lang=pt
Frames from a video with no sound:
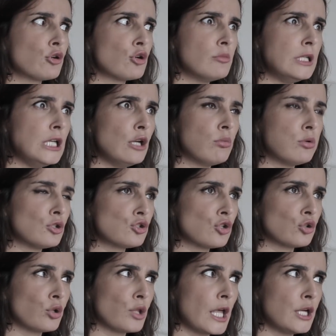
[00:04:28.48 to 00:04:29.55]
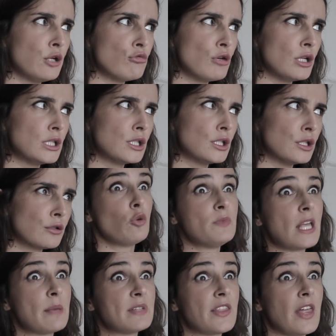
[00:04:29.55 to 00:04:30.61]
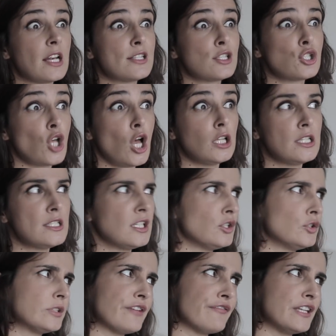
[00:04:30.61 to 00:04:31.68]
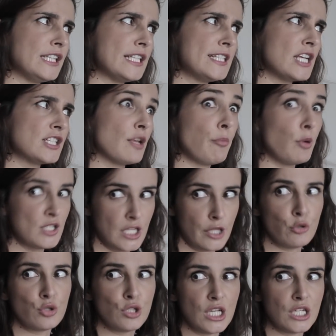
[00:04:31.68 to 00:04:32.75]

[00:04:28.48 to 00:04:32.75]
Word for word: porque o menino bolsou toda a noite. Começámos a dar-lhe sólidos, ele não tem feito a cesta, pode ser dos